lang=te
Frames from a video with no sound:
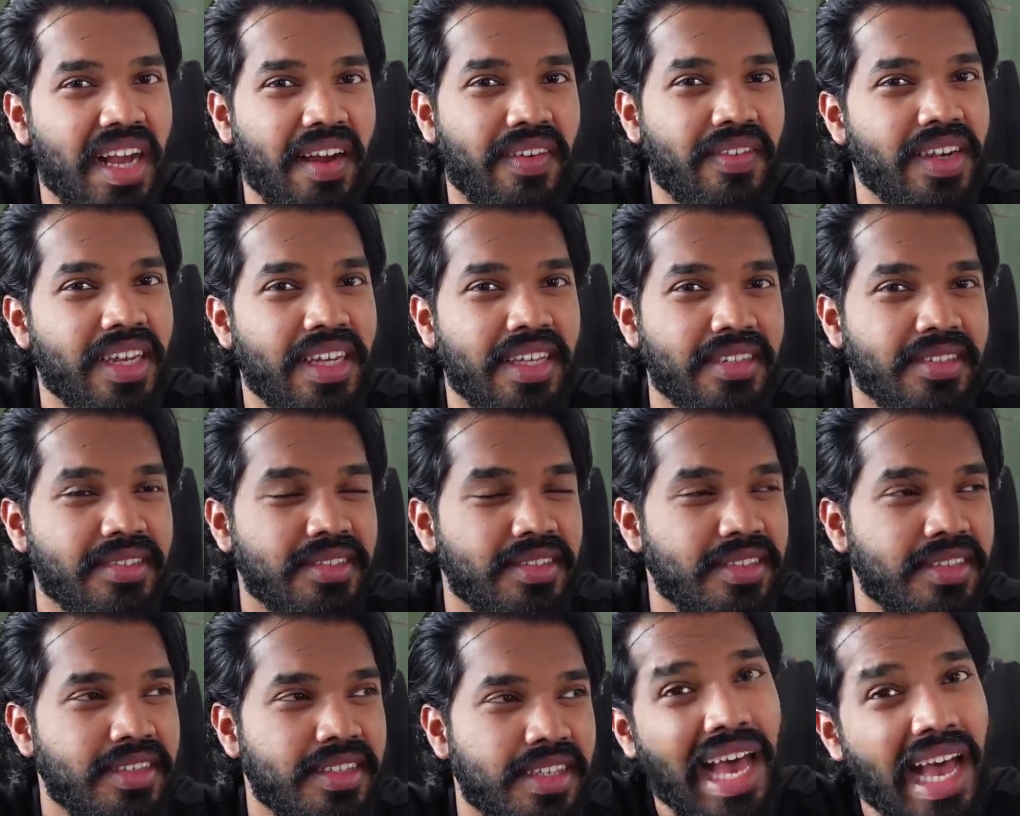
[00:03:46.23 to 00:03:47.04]
అవ్వలేదు
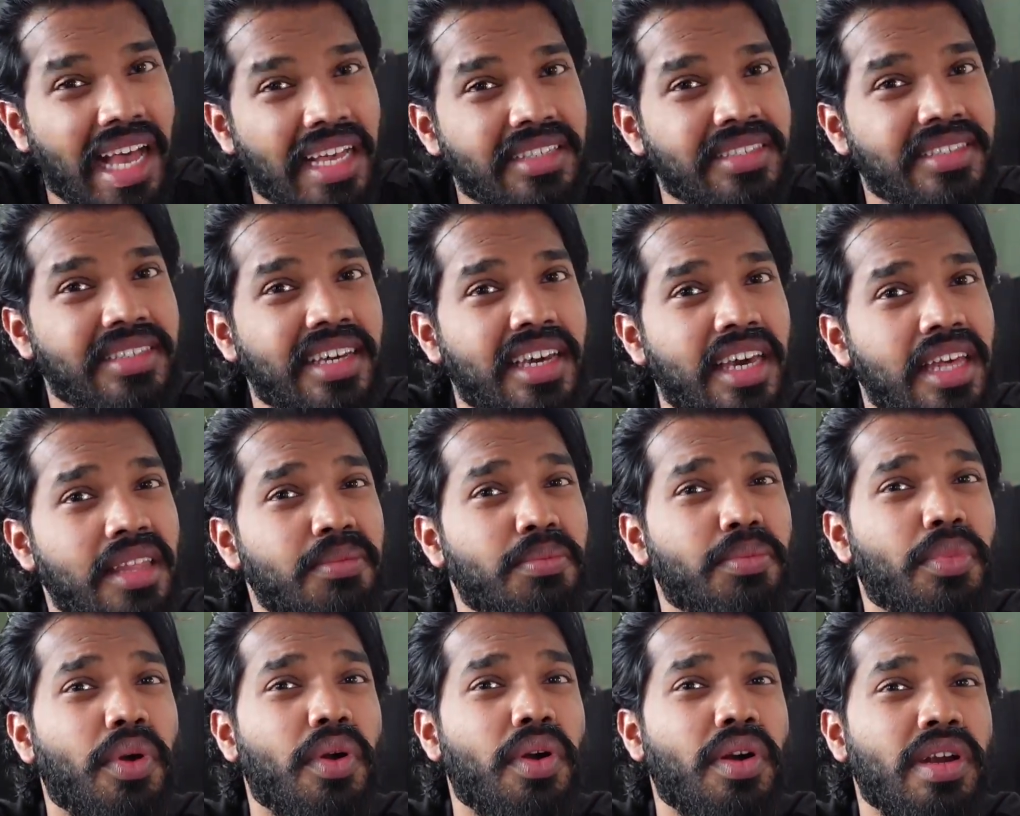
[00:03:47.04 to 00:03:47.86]
లాస్ట్ ఇయర్
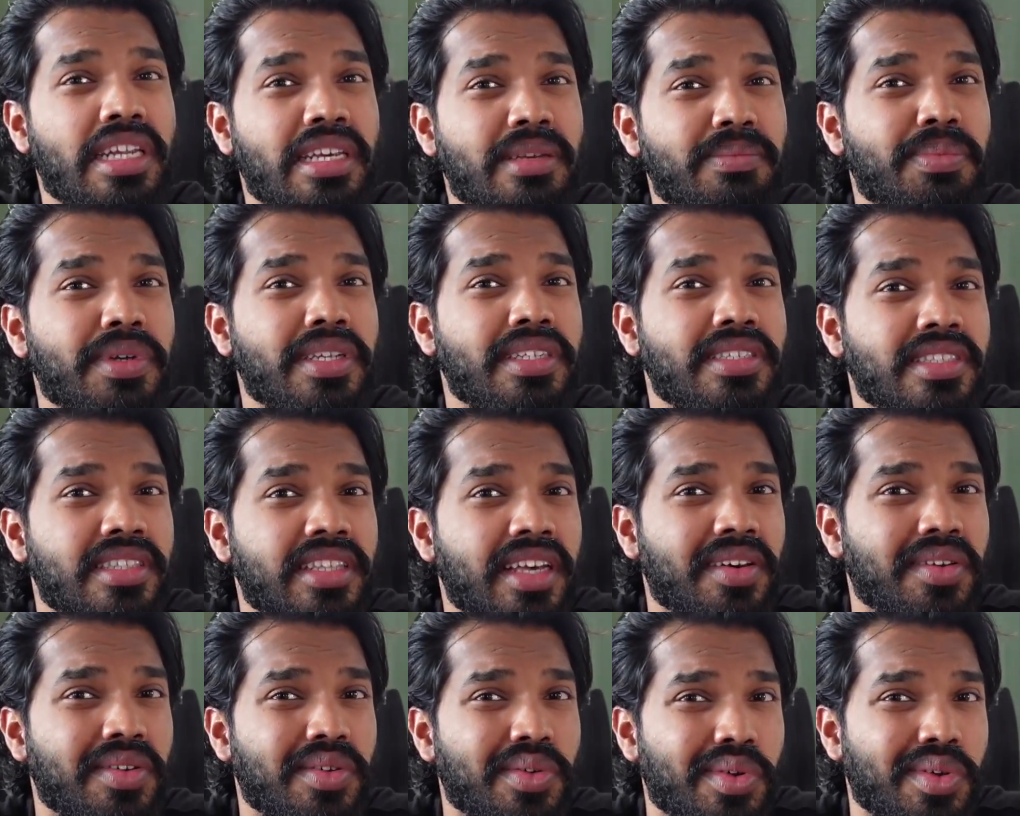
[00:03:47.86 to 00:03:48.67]
బాడీ
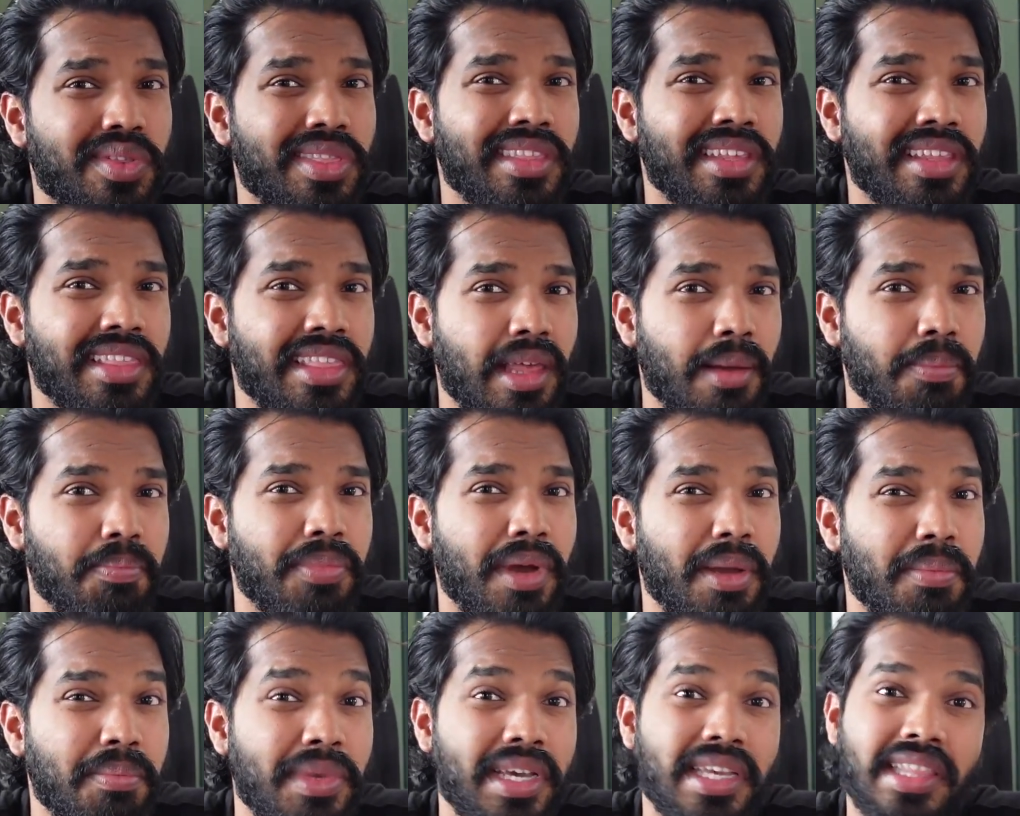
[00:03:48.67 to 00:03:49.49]
పెంచుదాం అనుకుంది
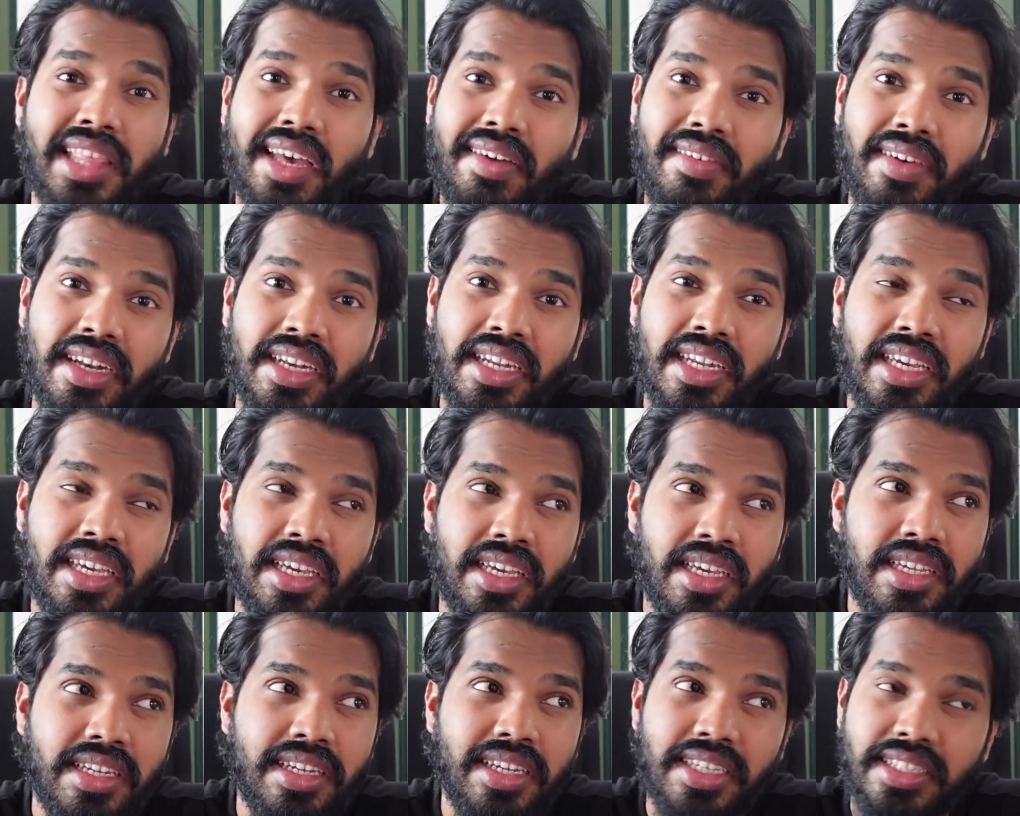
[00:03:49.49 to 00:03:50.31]
తప్ప మిగతావన్నీ
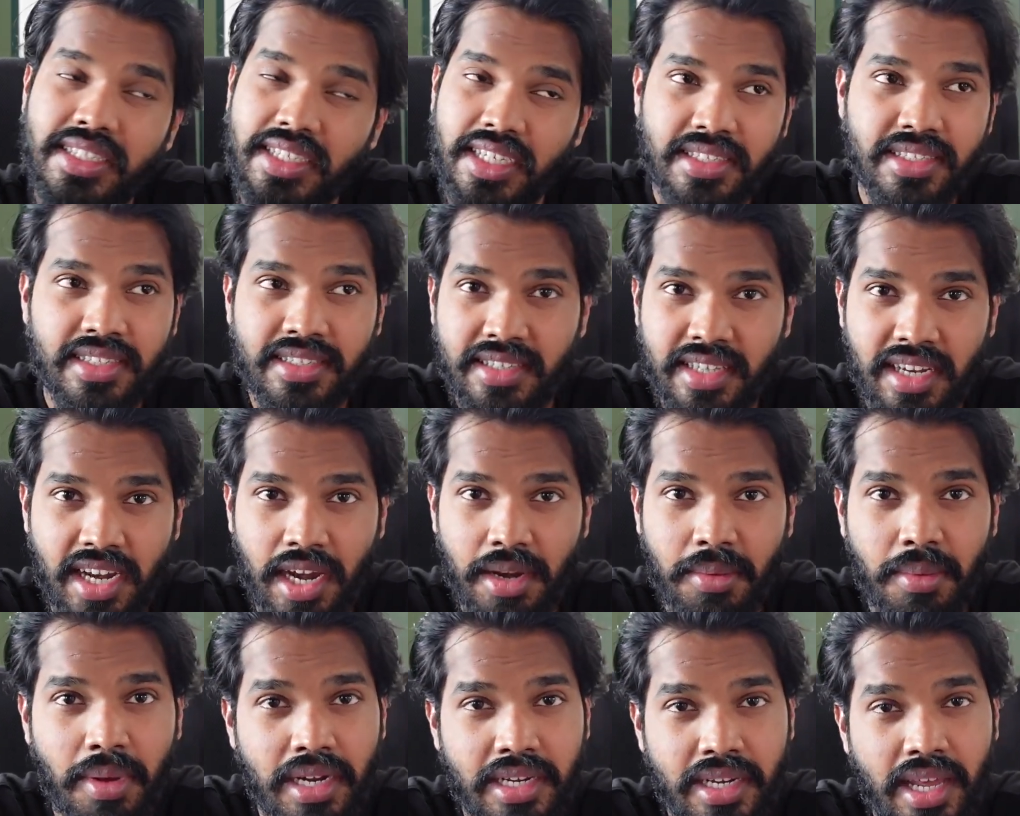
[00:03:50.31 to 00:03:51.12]
నేను చేసేసాను
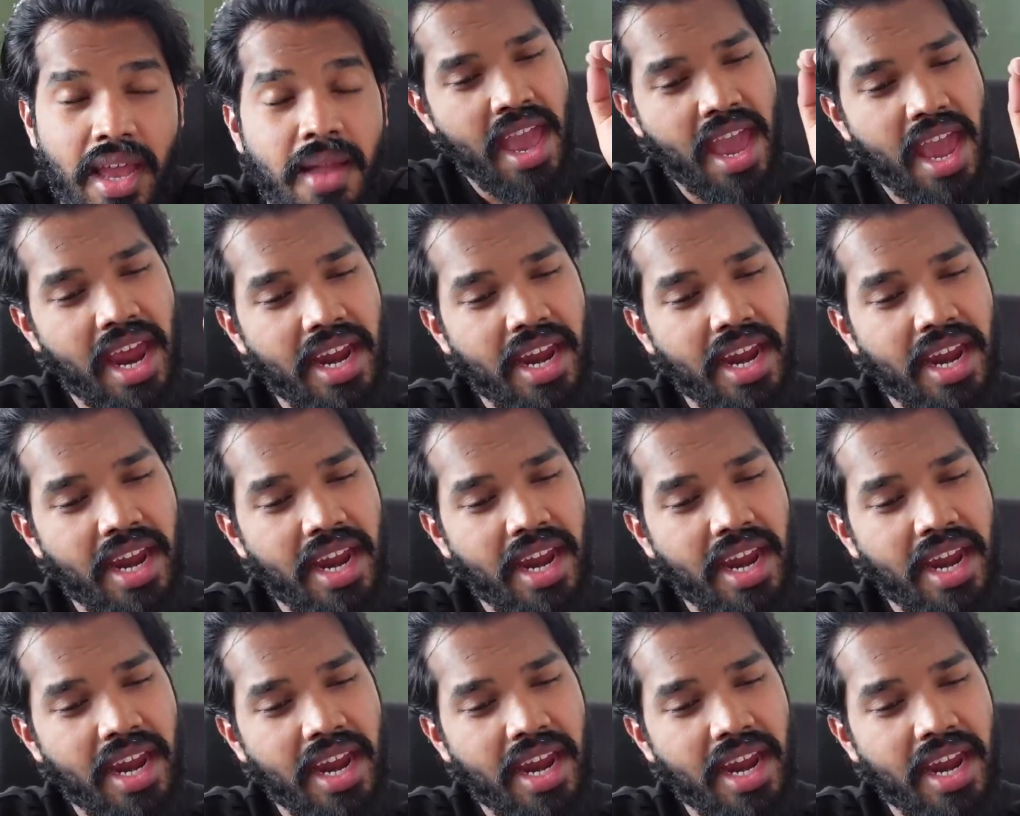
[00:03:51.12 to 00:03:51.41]
అనమాట